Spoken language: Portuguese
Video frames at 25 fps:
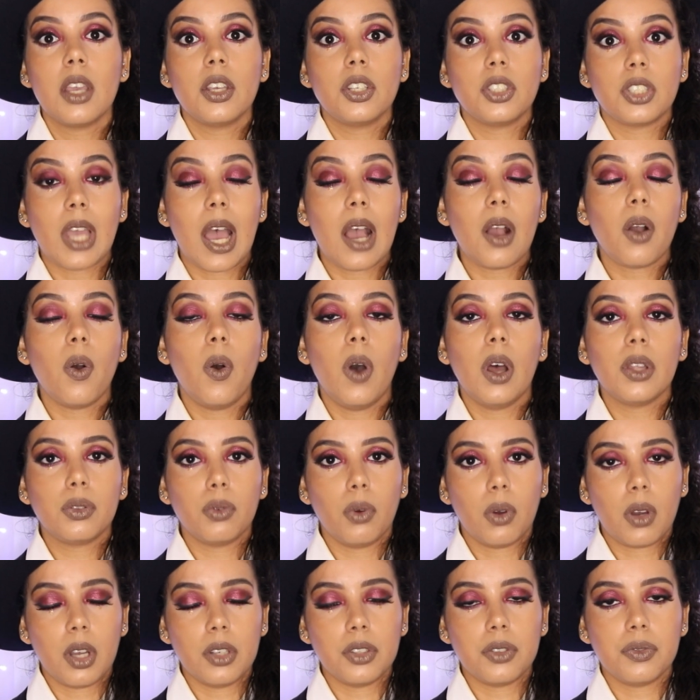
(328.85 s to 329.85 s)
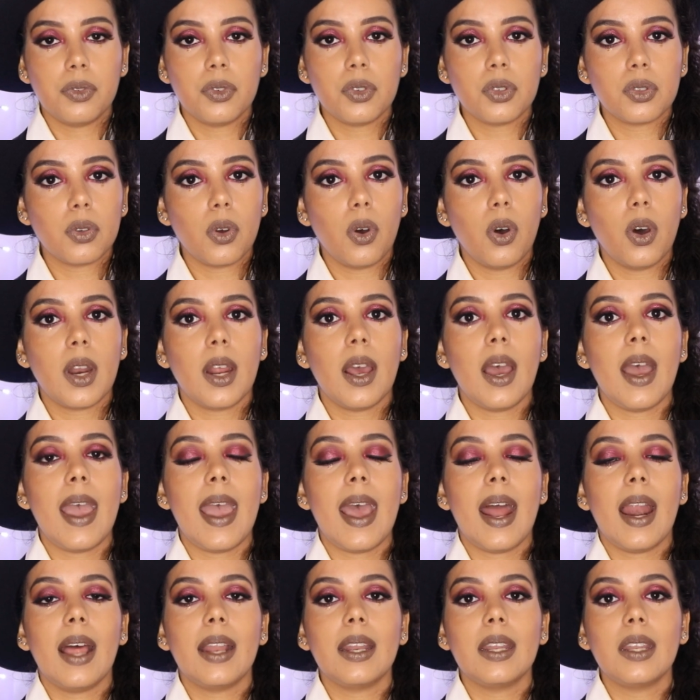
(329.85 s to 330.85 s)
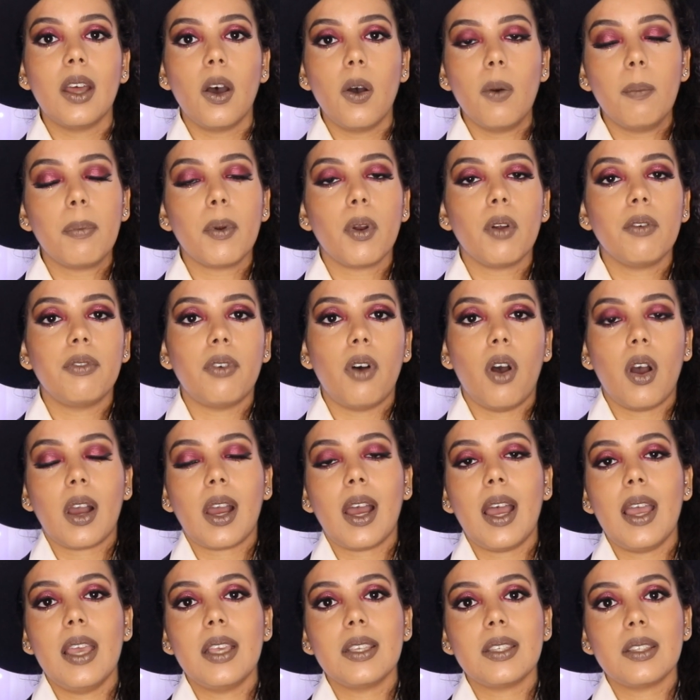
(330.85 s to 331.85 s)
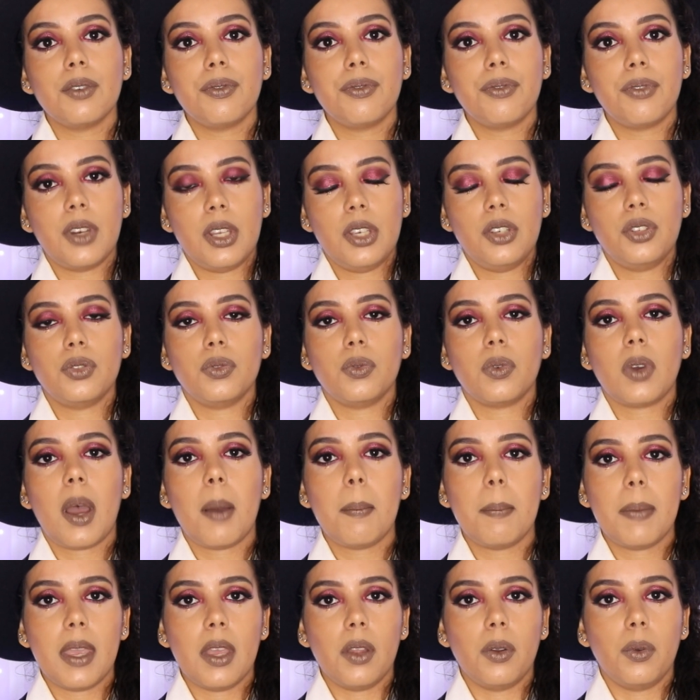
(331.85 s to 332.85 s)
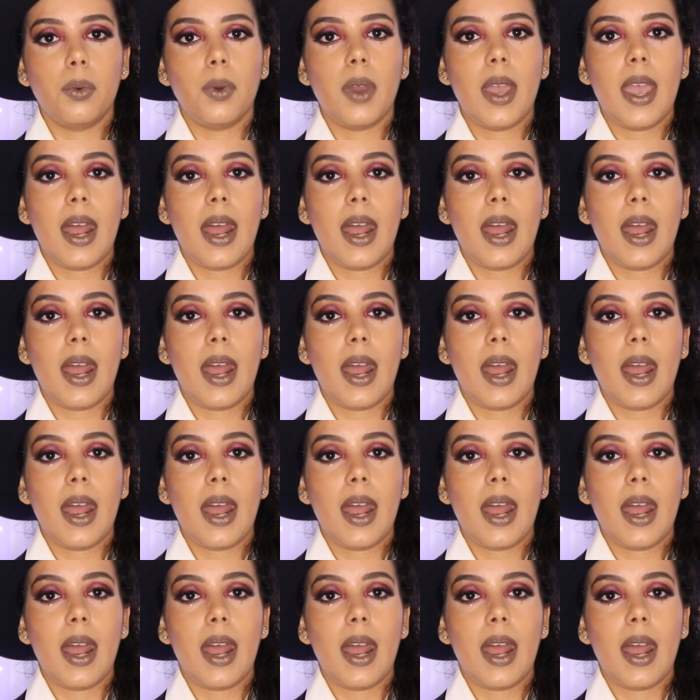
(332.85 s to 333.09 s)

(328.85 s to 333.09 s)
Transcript: Já com a touca difusora, ela não provoca esse frizz no cabelo.